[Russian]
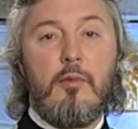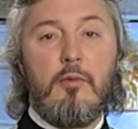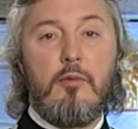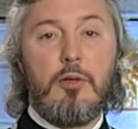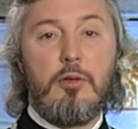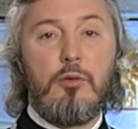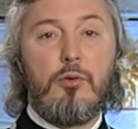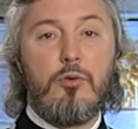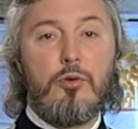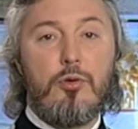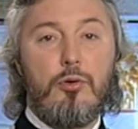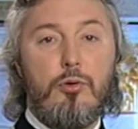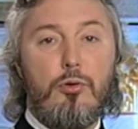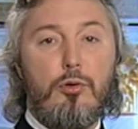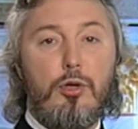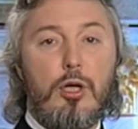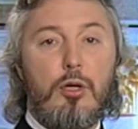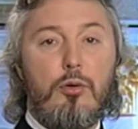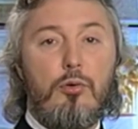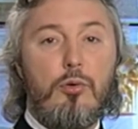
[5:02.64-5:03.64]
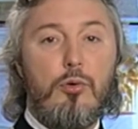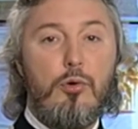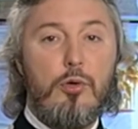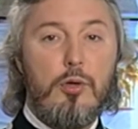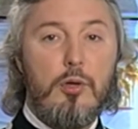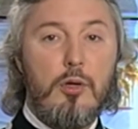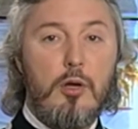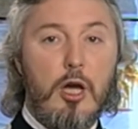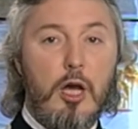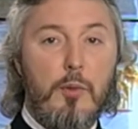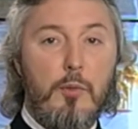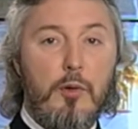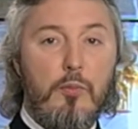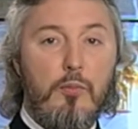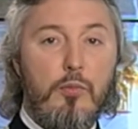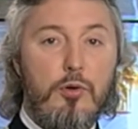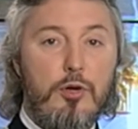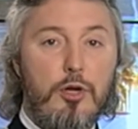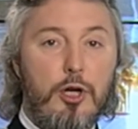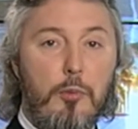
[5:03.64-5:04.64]
водруженные угодниками
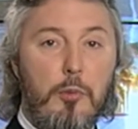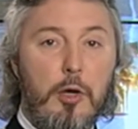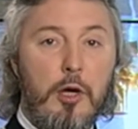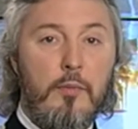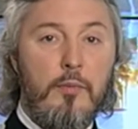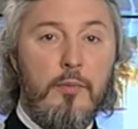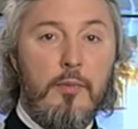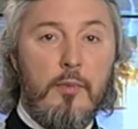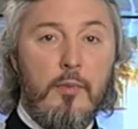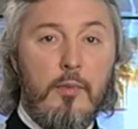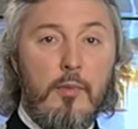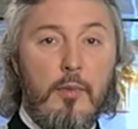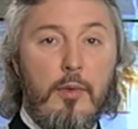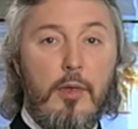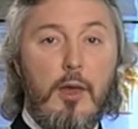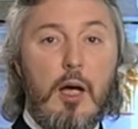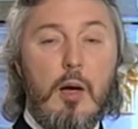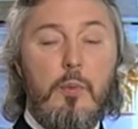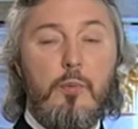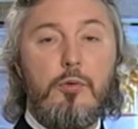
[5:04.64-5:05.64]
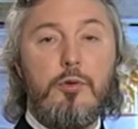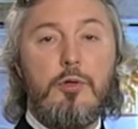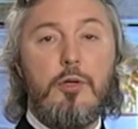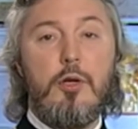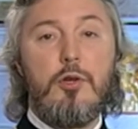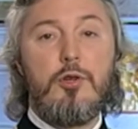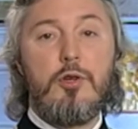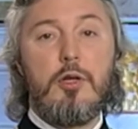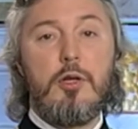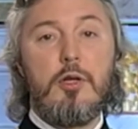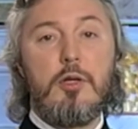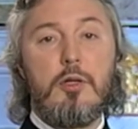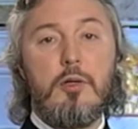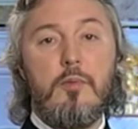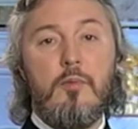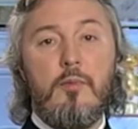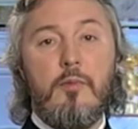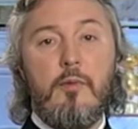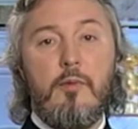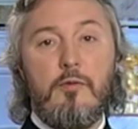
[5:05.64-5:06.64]
Божьими, на пути через
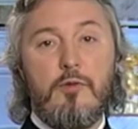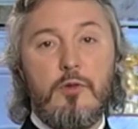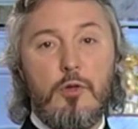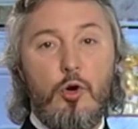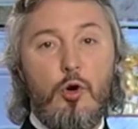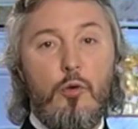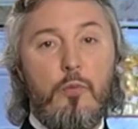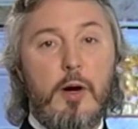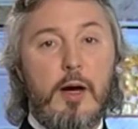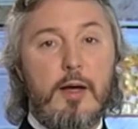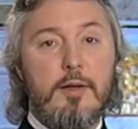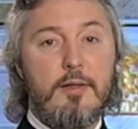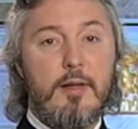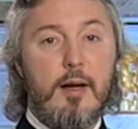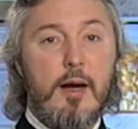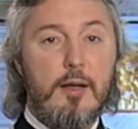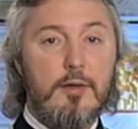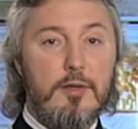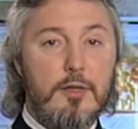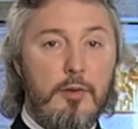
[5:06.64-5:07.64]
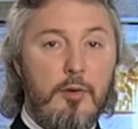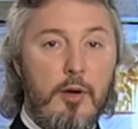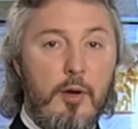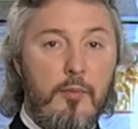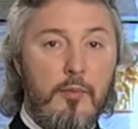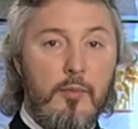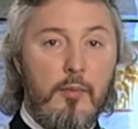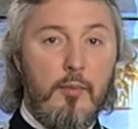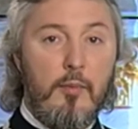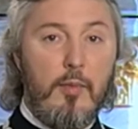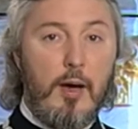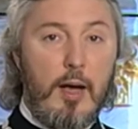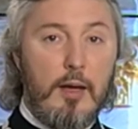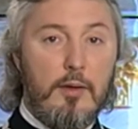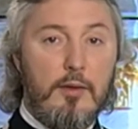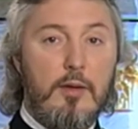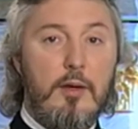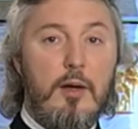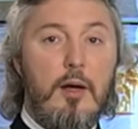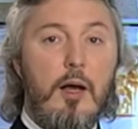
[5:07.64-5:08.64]
все пространство,
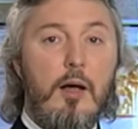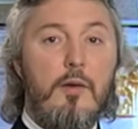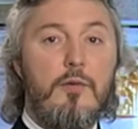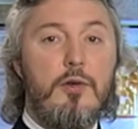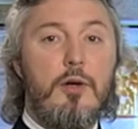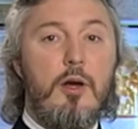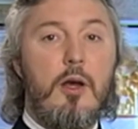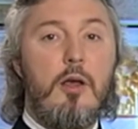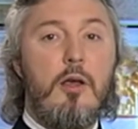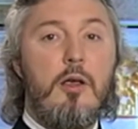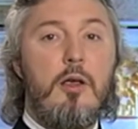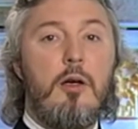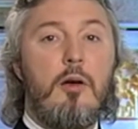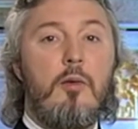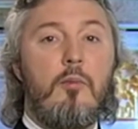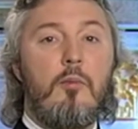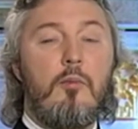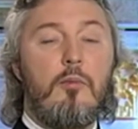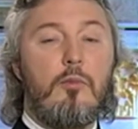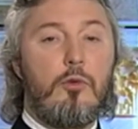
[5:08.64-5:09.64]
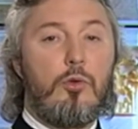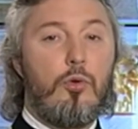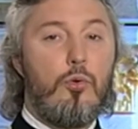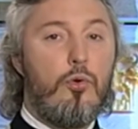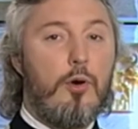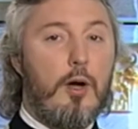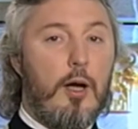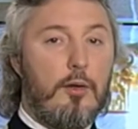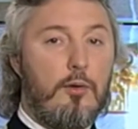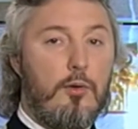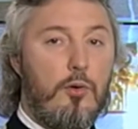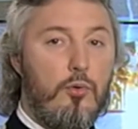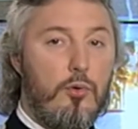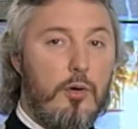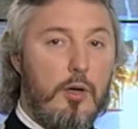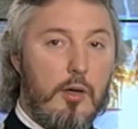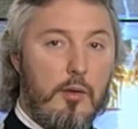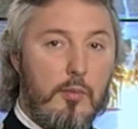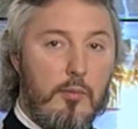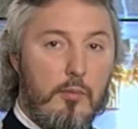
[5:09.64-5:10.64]
отделявшее их друг от
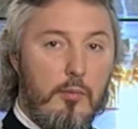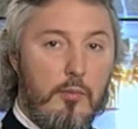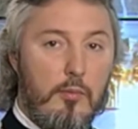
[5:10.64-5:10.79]
друга.